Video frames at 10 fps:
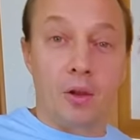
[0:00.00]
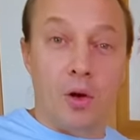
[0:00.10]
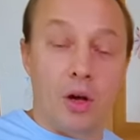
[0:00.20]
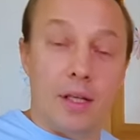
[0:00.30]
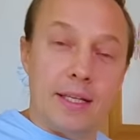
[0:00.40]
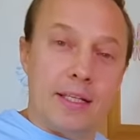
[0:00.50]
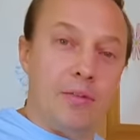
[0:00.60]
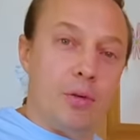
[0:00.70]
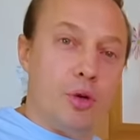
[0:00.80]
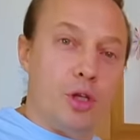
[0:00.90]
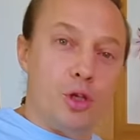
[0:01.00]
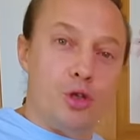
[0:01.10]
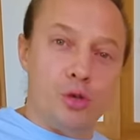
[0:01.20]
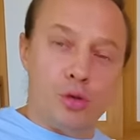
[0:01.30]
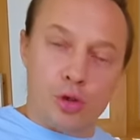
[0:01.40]
Но если вы
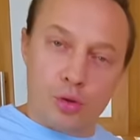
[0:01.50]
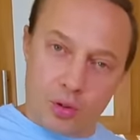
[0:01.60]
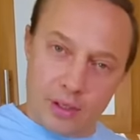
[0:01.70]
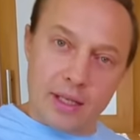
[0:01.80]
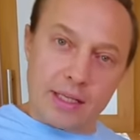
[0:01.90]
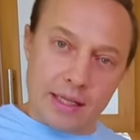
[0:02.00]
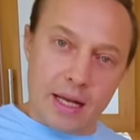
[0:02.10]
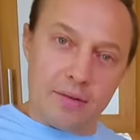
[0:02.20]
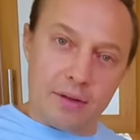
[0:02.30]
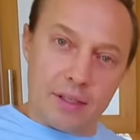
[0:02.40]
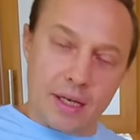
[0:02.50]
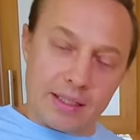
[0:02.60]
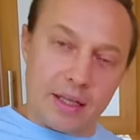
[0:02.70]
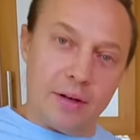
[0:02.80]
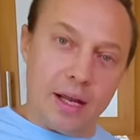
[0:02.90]
будете чуть-чуть недосаливать,
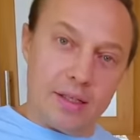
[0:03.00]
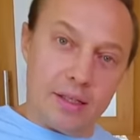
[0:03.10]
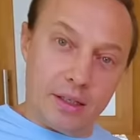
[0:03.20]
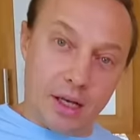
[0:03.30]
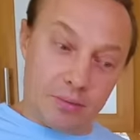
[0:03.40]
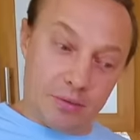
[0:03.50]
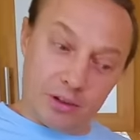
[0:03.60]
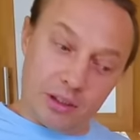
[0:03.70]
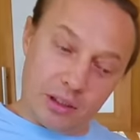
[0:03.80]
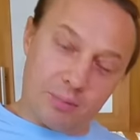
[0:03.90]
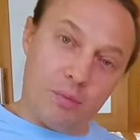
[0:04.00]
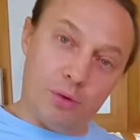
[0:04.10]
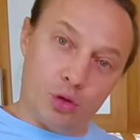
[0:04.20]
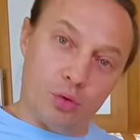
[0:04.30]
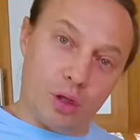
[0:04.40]
оставлять как бы вот этот
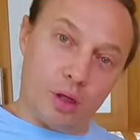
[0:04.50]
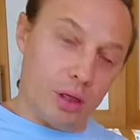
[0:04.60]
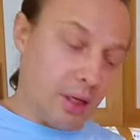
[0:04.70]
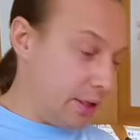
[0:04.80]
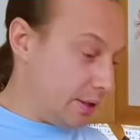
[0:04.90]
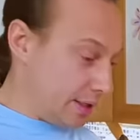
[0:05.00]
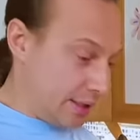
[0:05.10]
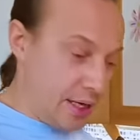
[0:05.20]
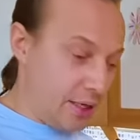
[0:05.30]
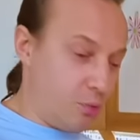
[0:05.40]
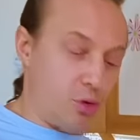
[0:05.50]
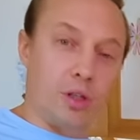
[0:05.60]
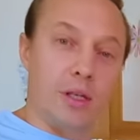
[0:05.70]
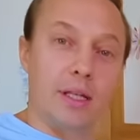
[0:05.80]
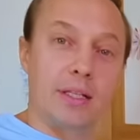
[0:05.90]
промежуток, досолить
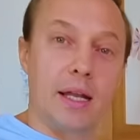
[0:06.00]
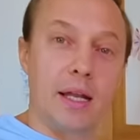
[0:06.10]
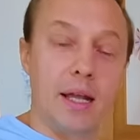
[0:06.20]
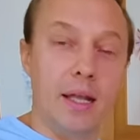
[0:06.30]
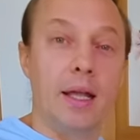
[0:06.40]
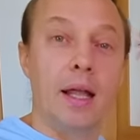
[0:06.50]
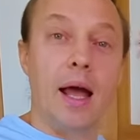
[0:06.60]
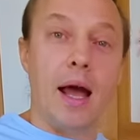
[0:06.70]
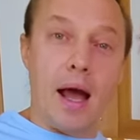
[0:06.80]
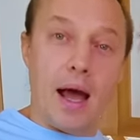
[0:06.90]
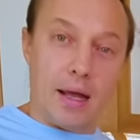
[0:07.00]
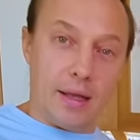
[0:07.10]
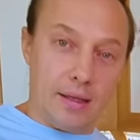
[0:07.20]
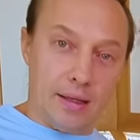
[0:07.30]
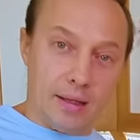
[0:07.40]
можете на столе,
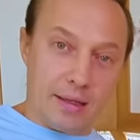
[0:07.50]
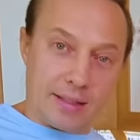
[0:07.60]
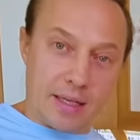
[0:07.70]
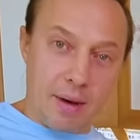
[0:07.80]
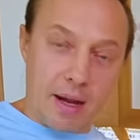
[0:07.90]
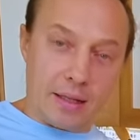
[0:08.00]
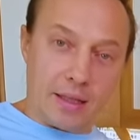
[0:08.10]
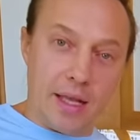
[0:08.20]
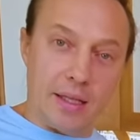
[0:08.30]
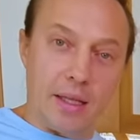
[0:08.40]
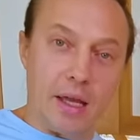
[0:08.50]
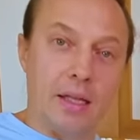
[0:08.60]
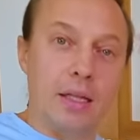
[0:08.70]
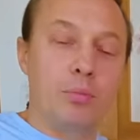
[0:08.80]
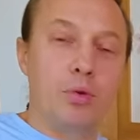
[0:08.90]
а сама
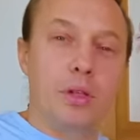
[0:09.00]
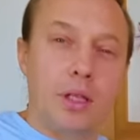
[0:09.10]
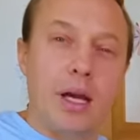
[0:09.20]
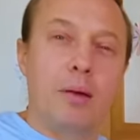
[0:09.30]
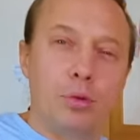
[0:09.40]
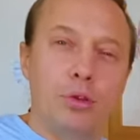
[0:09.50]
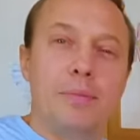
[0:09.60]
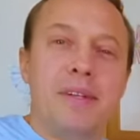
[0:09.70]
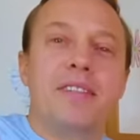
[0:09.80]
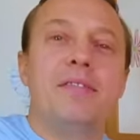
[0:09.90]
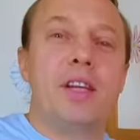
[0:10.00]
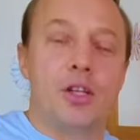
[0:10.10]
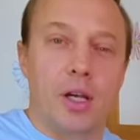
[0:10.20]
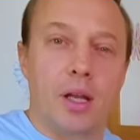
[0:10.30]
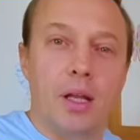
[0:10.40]
котлета, она будет как будто бы
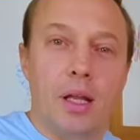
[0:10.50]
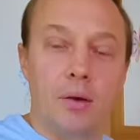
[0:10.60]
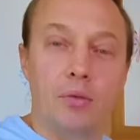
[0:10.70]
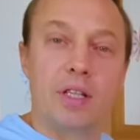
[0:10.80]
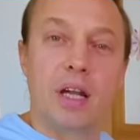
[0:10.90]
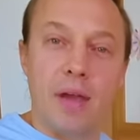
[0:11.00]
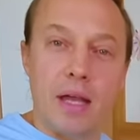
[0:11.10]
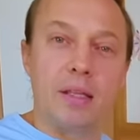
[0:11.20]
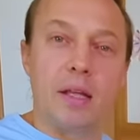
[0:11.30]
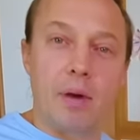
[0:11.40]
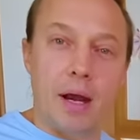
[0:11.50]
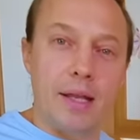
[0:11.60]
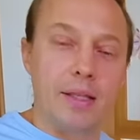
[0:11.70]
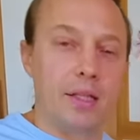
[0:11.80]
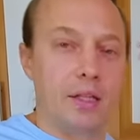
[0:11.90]
свежая. Вот с говядиной,
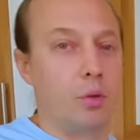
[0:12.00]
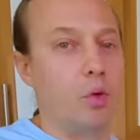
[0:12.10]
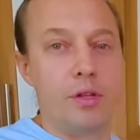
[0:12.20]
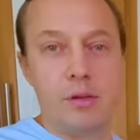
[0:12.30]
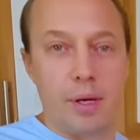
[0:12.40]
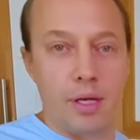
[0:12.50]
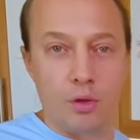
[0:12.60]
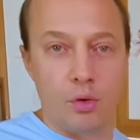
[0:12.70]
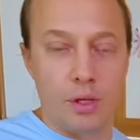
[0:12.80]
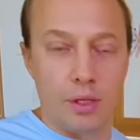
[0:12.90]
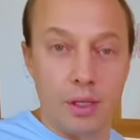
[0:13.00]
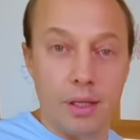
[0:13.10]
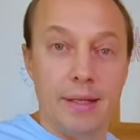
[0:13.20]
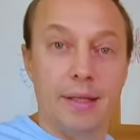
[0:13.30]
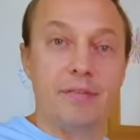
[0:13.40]
бараниной такого не
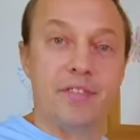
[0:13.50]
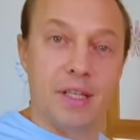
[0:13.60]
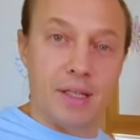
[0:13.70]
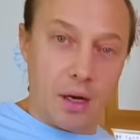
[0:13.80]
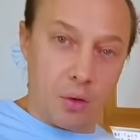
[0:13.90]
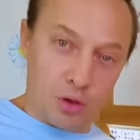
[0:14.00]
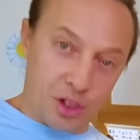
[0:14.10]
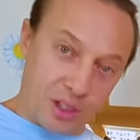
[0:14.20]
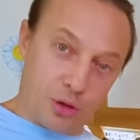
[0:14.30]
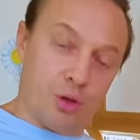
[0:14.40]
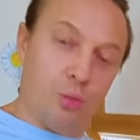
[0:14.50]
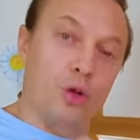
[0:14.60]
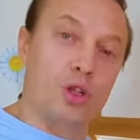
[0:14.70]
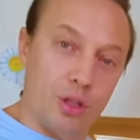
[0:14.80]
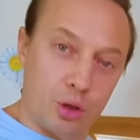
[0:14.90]
происходит. Там всегда хочется
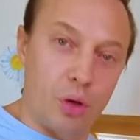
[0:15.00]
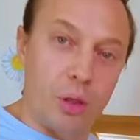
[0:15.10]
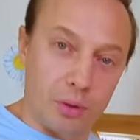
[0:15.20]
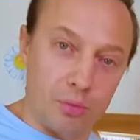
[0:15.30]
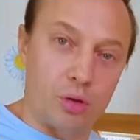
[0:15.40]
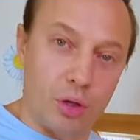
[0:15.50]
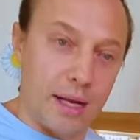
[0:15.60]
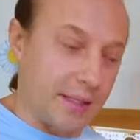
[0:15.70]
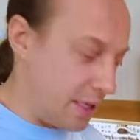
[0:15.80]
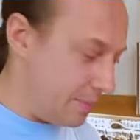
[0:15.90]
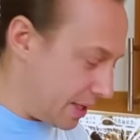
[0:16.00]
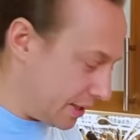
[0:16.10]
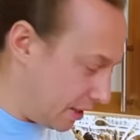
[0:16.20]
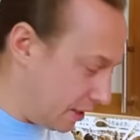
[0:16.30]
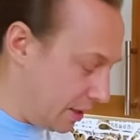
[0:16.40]
чуть больше соли, потому что красное
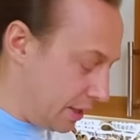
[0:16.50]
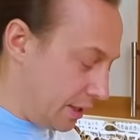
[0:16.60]
мясо.